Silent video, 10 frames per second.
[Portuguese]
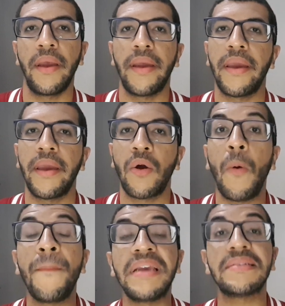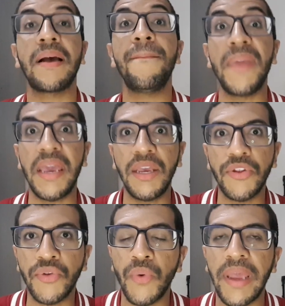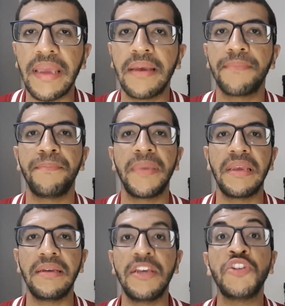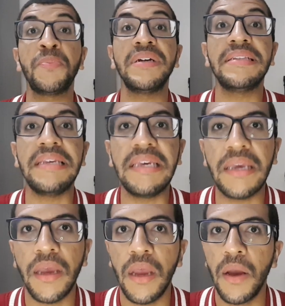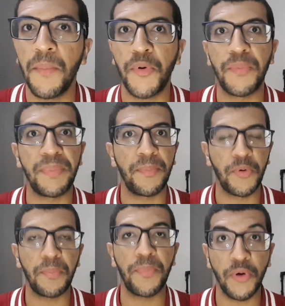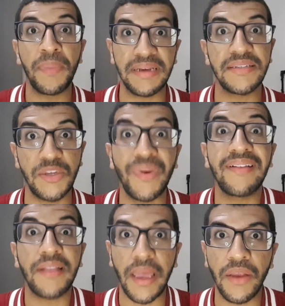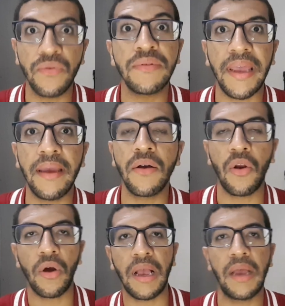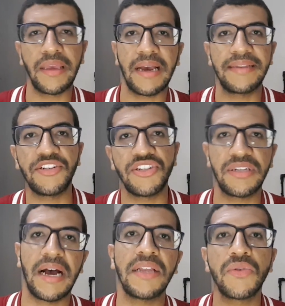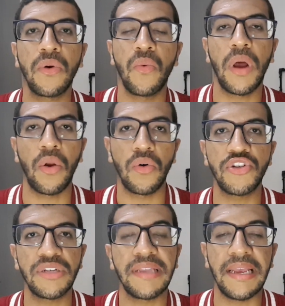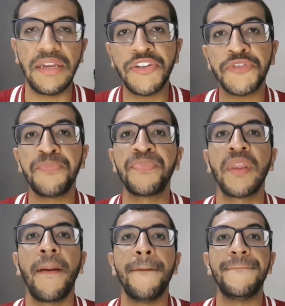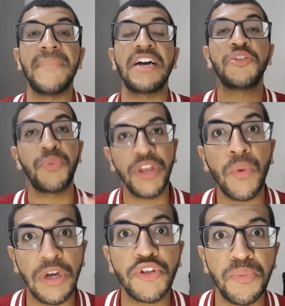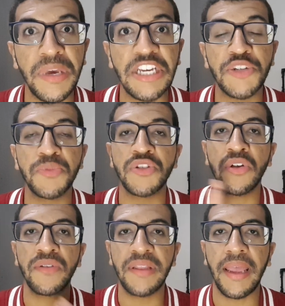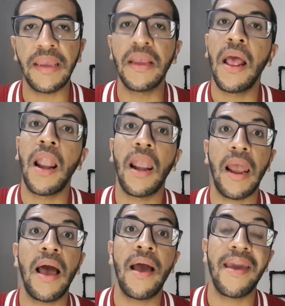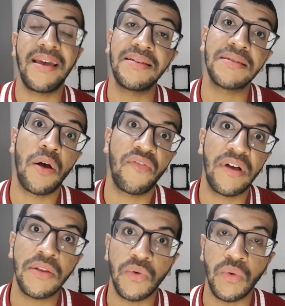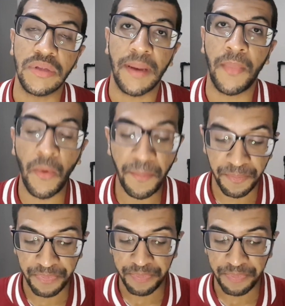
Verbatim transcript: é, com pensamento em, em expandir para o Brasil inteiro, né? Colocar em cada estado alguma loja deles. Mas por enquanto mesmo só tem lá em Salvador, tá bom?